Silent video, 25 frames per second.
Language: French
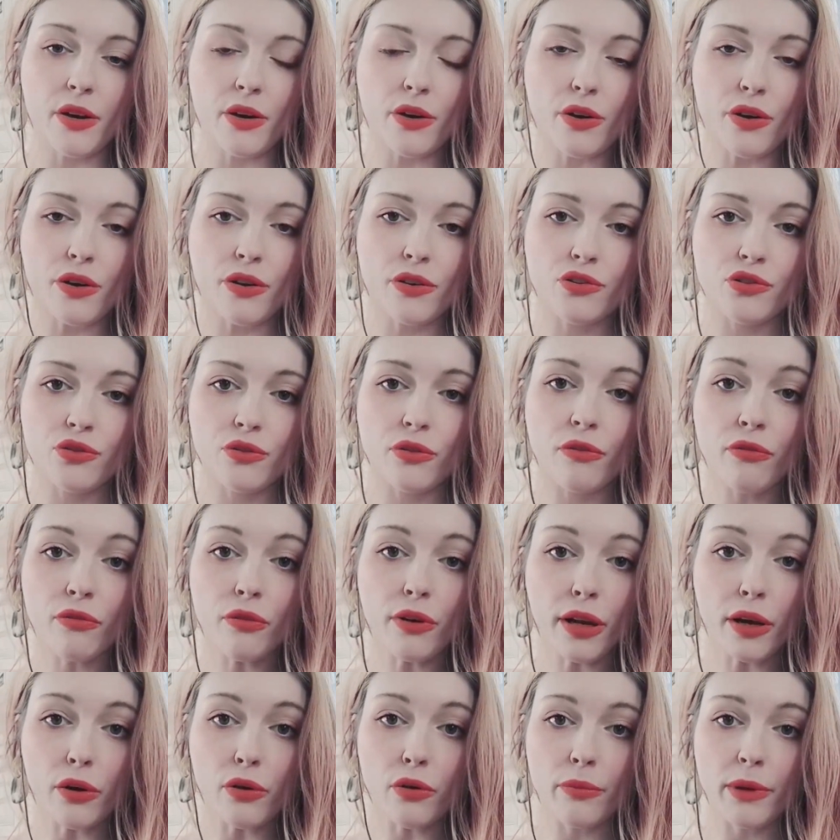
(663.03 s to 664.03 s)
Euh, je
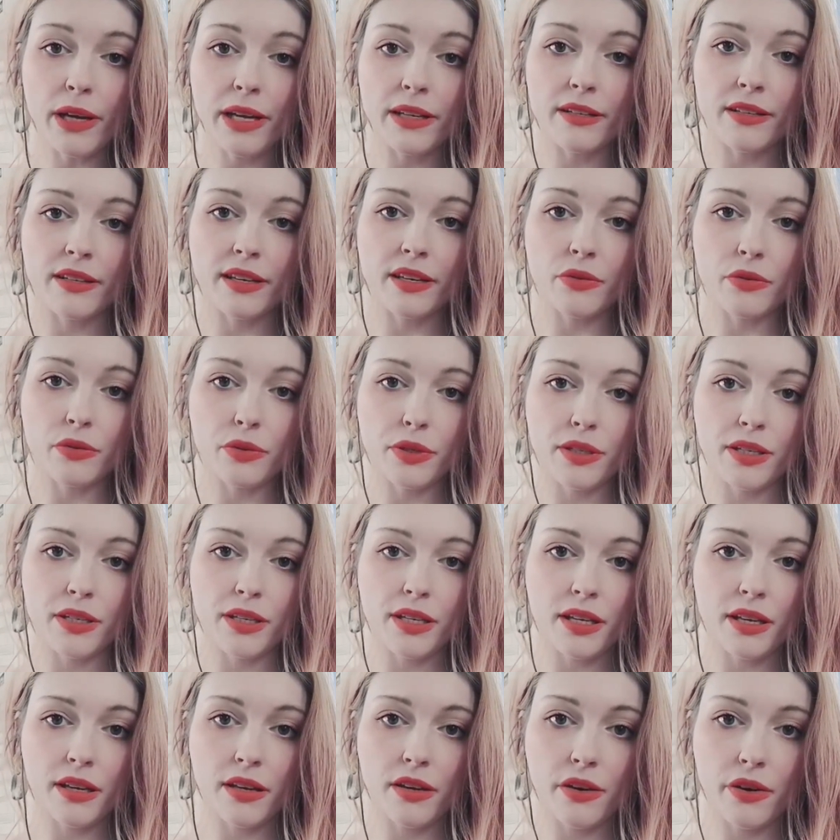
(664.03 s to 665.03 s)
voulais remercier
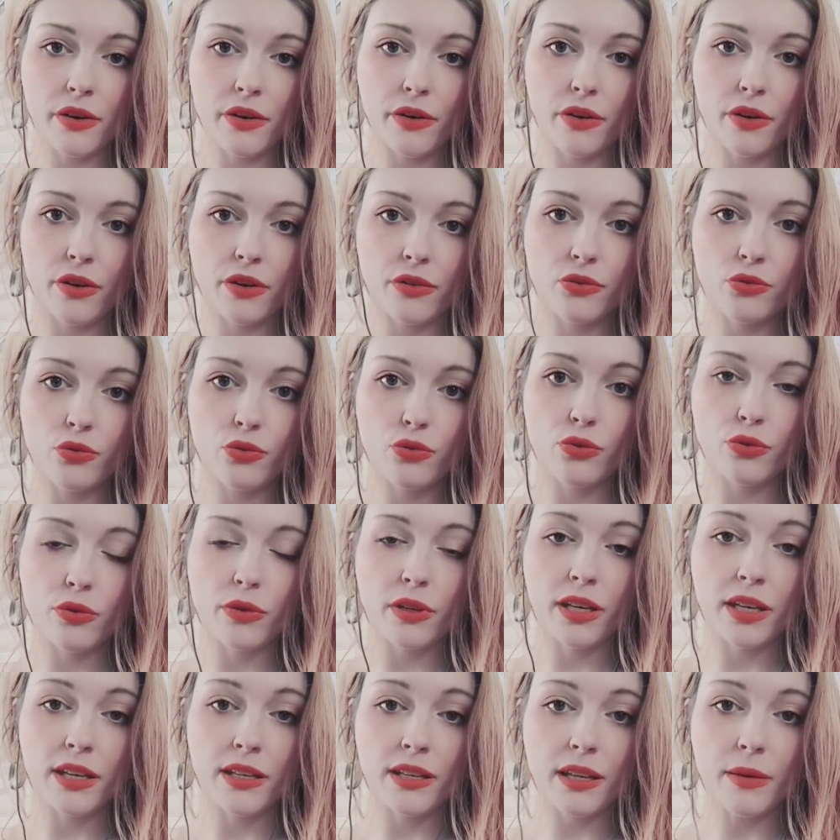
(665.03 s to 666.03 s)
aussi euh, tous
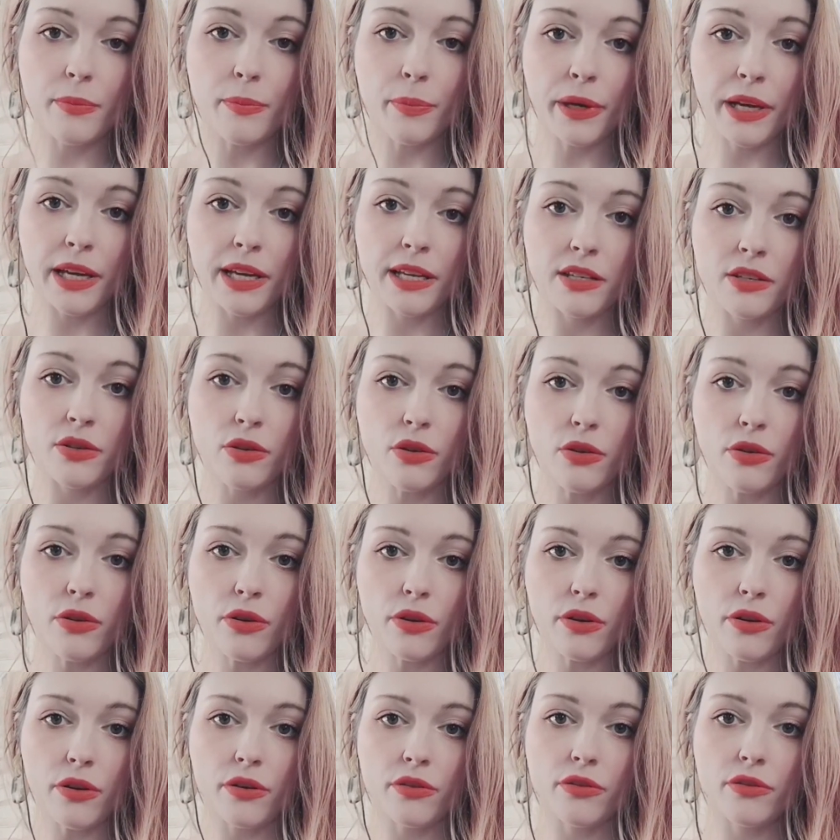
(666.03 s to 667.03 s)
ceux qui étaient
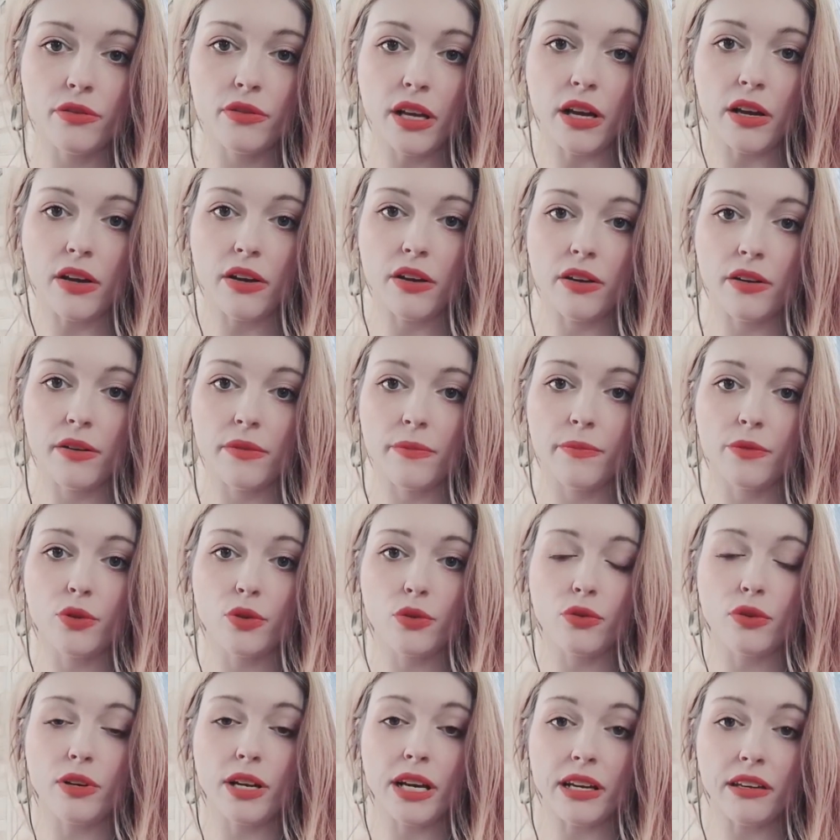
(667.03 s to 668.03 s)
présents euh,
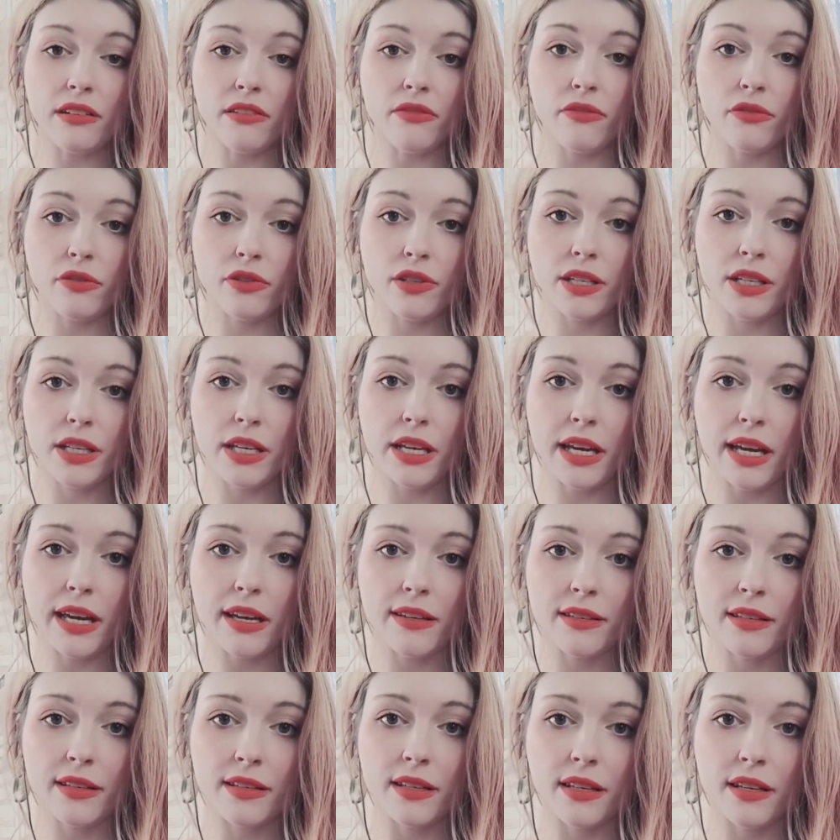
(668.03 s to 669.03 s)
dans le live
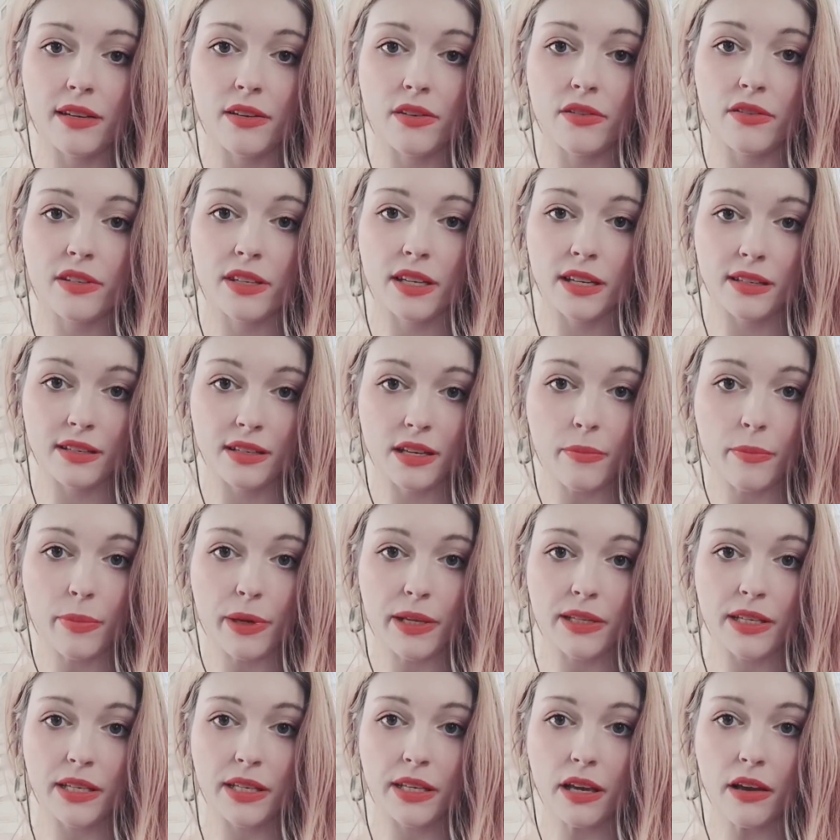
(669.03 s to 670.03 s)
d'hier. C'était très
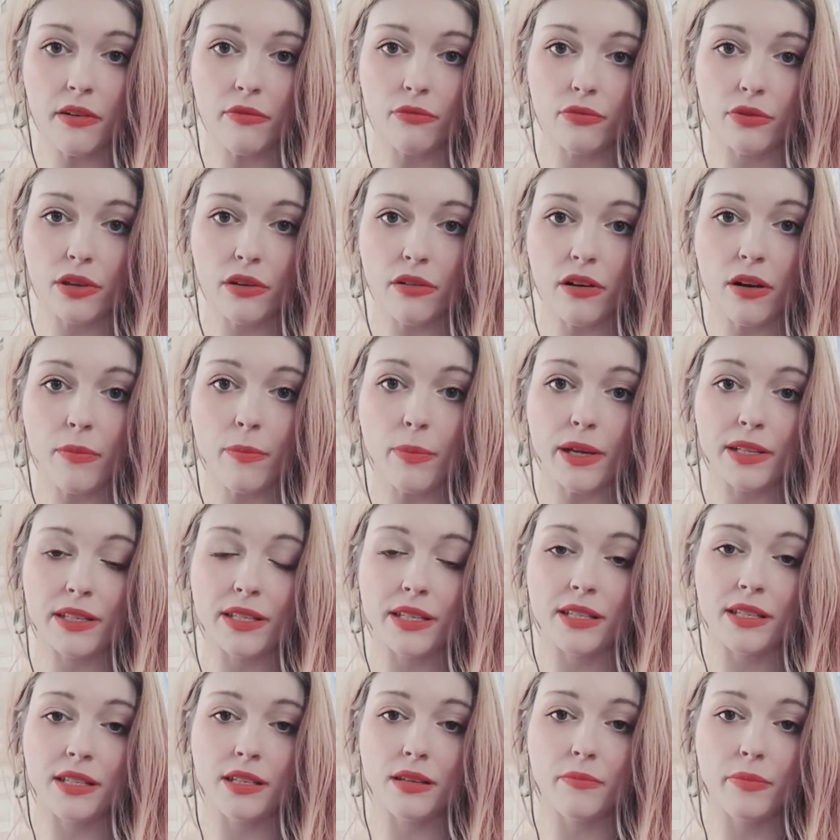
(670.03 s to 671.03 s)
sympathique à vous d'avoir
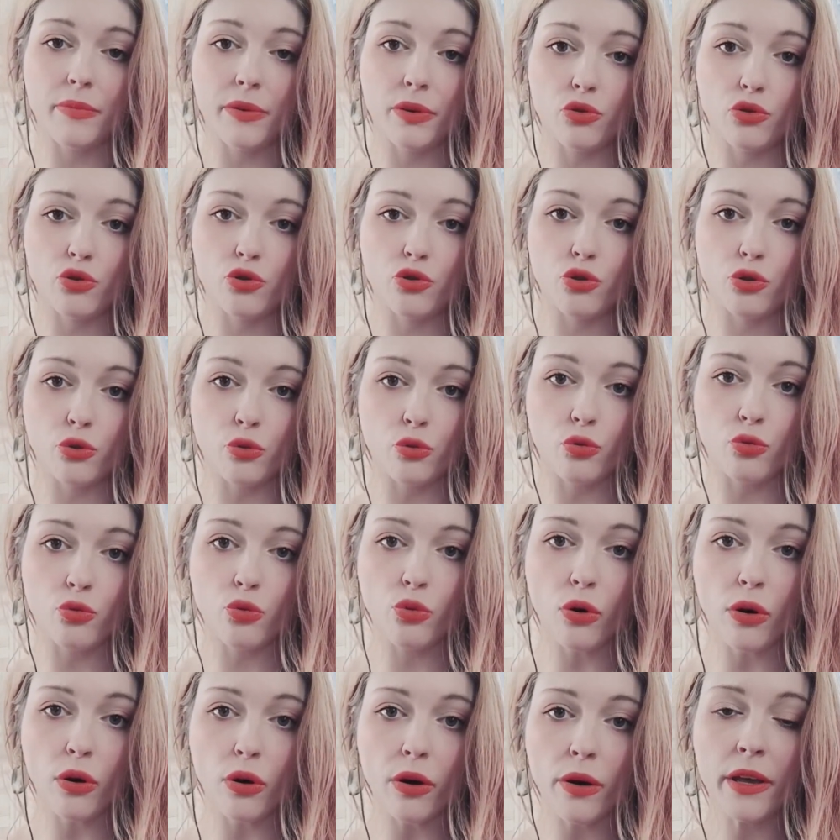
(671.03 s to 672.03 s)
participé au jeu
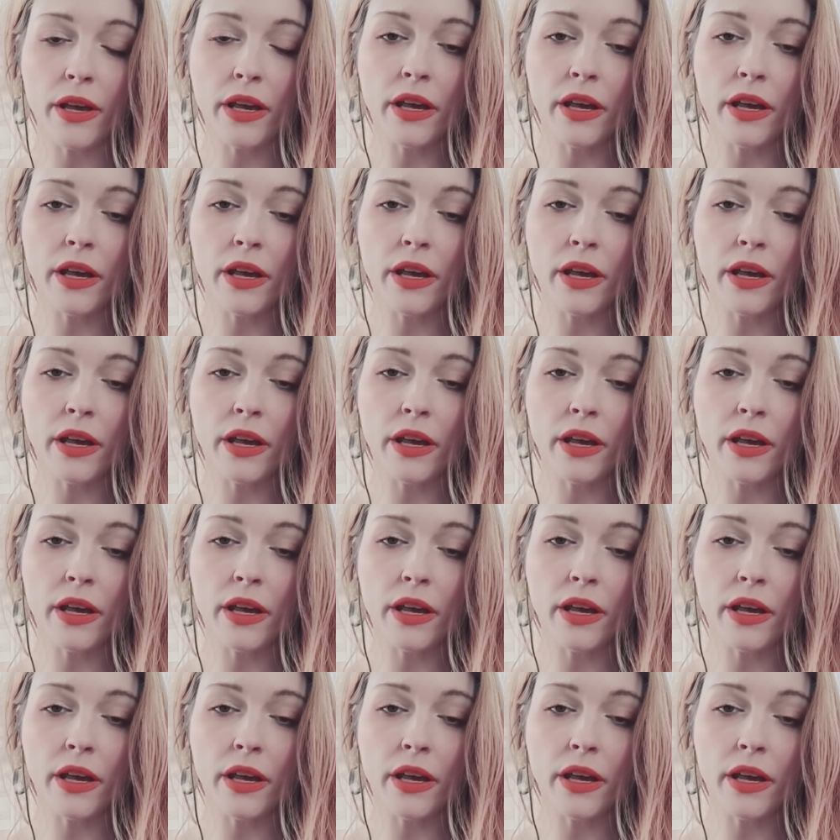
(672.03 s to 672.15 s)
concours.